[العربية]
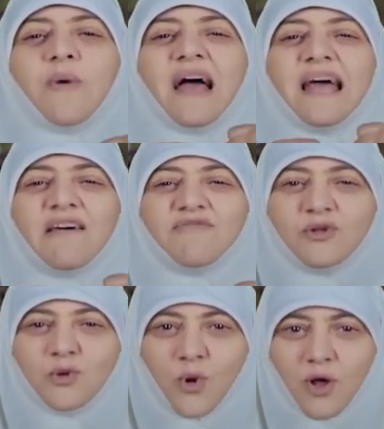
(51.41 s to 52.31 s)
بآلاف
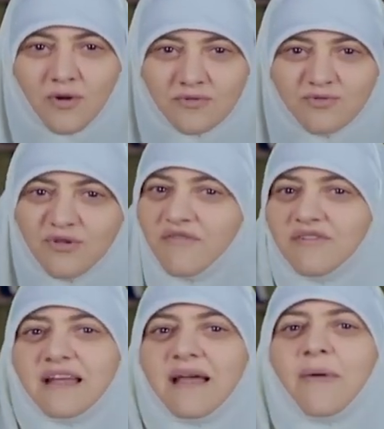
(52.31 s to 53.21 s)
الدولارات وانتوا
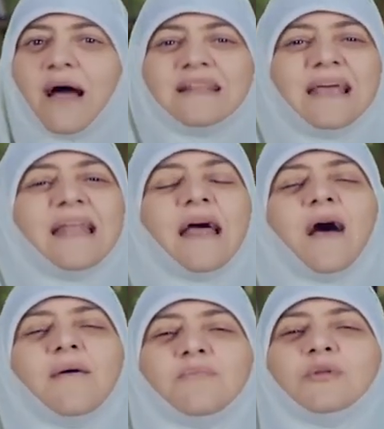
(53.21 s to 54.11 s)
عارفين الجامعات
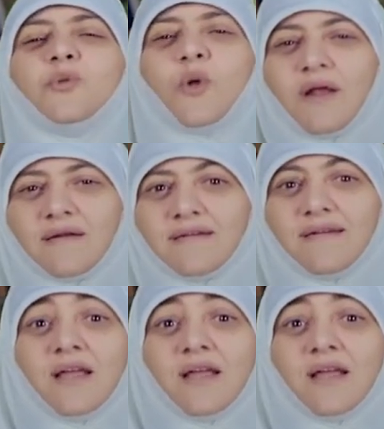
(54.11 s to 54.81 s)
هنا بالدولار